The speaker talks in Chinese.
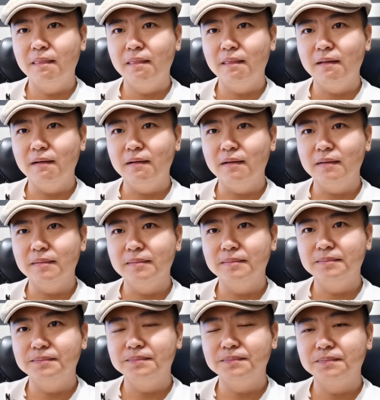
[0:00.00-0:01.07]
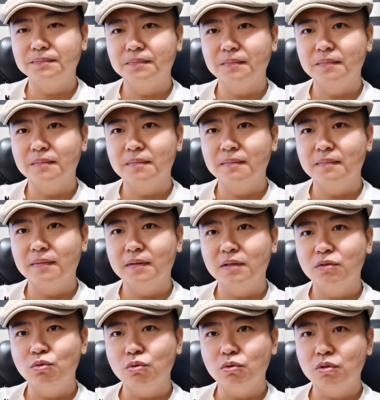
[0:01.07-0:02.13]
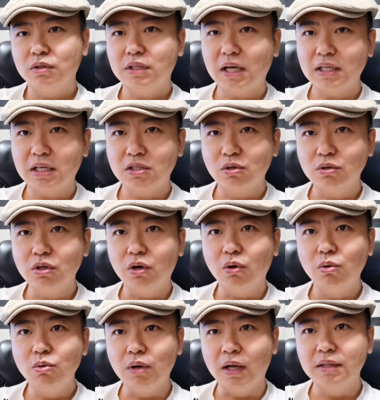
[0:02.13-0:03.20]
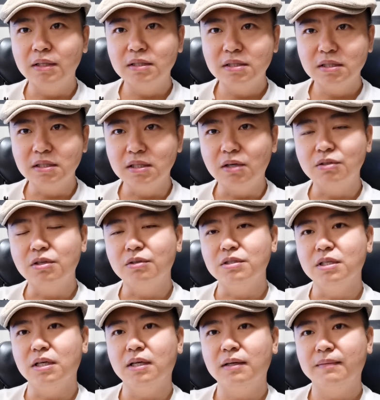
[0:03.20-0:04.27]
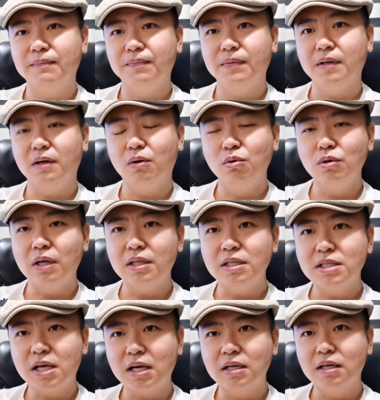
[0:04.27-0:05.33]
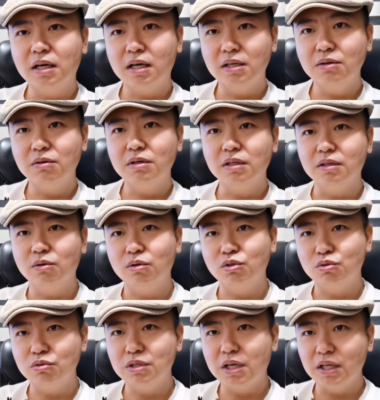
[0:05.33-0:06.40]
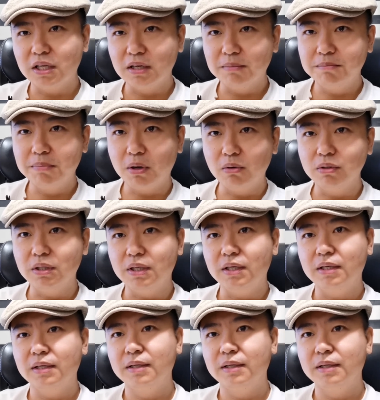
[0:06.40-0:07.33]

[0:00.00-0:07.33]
啊，所以我说大家手里有欧元的自己要小心了，欧元的价格很有可能会出现一个暴跌，